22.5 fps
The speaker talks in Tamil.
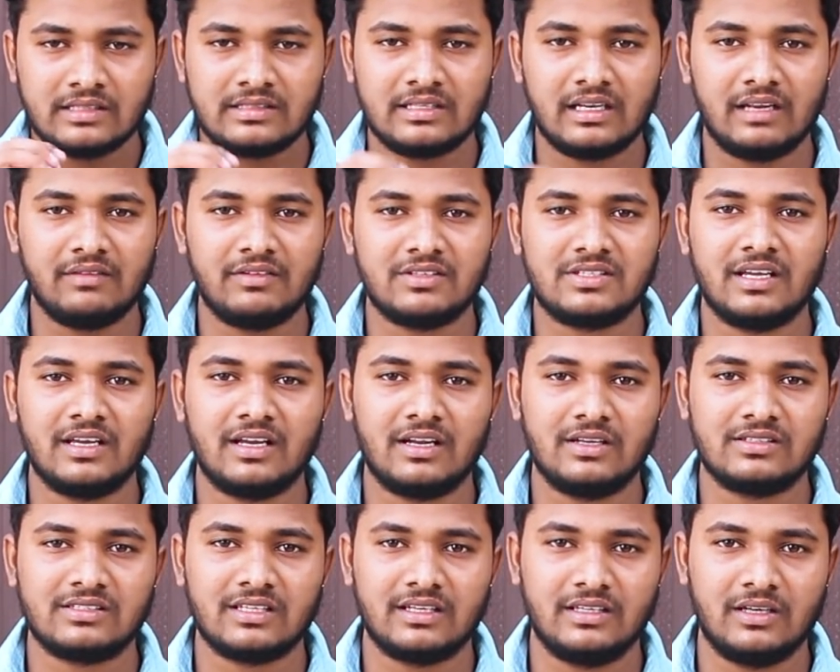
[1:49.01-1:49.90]
சில
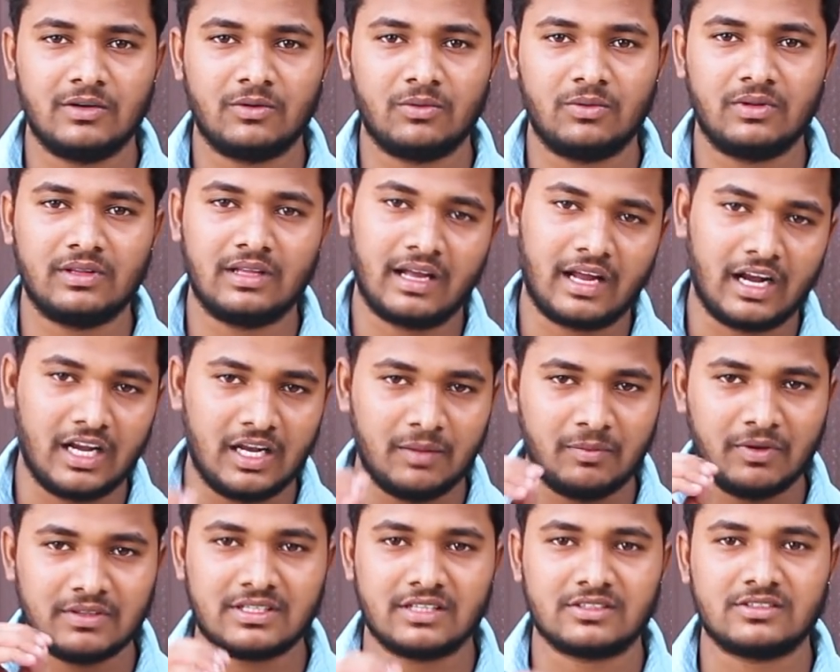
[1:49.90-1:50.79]
விஷயங்கள் செய்ய கொடுத்தா
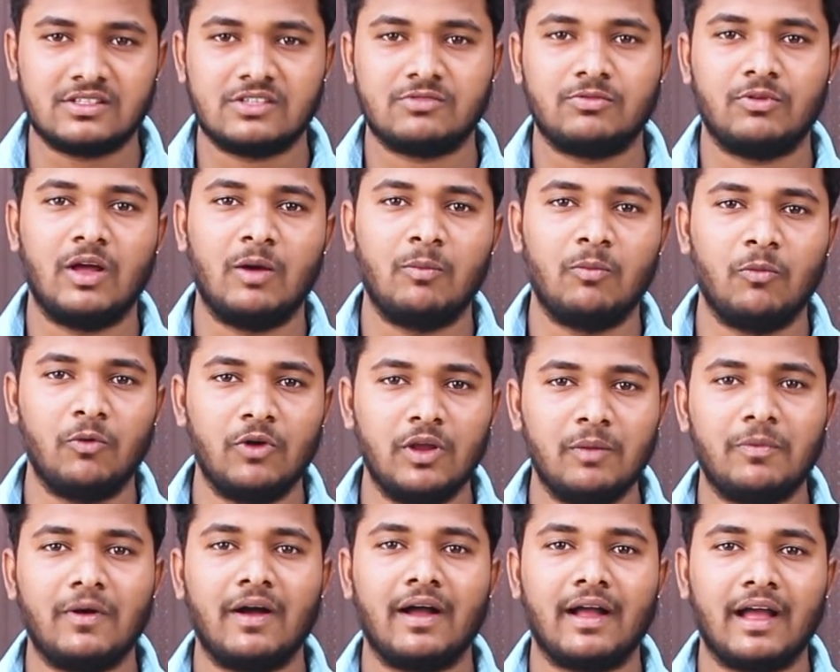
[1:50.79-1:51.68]
கண்டிப்பாக சக்ஸஸ்ஃபுல்லாக
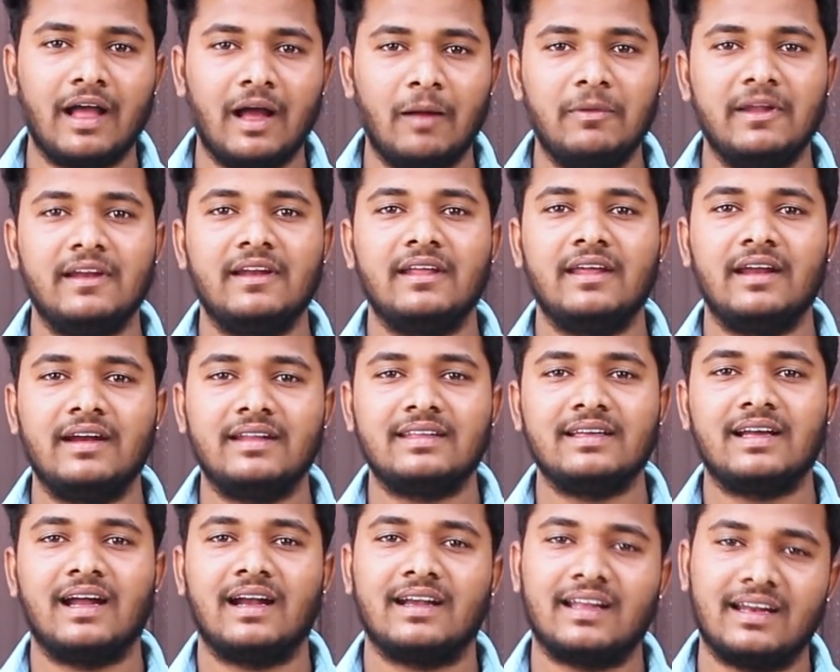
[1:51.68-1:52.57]
முடிப்பாங்க அப்படின்னு
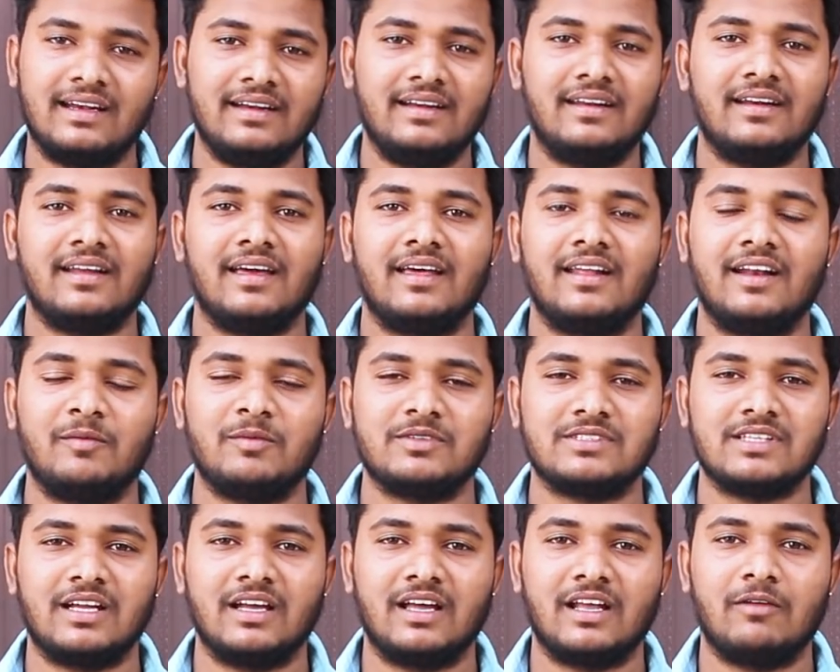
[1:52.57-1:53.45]
எடுத்துக்காட்டாக நின்றுருக்காரு
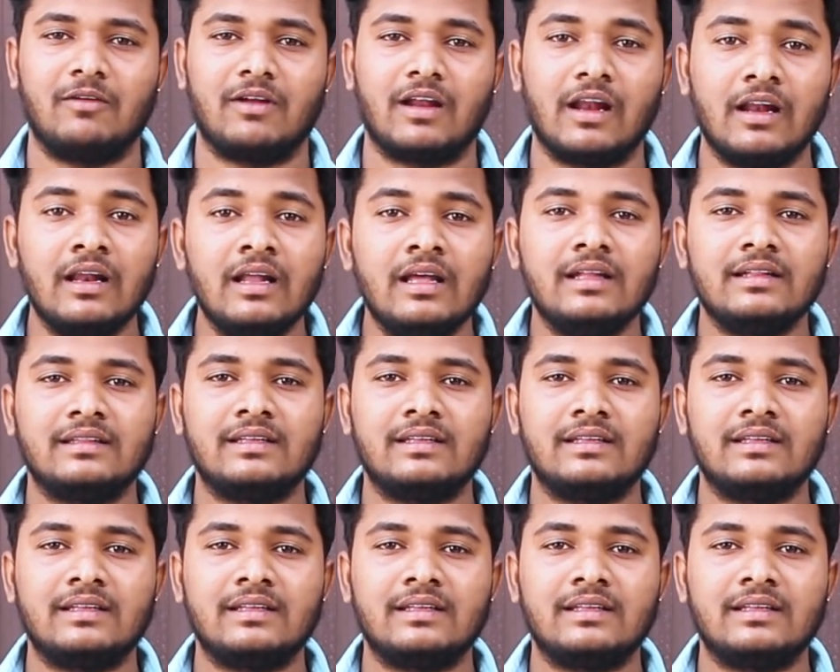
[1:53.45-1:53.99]
நம்ம சங்கர் அவர்கள்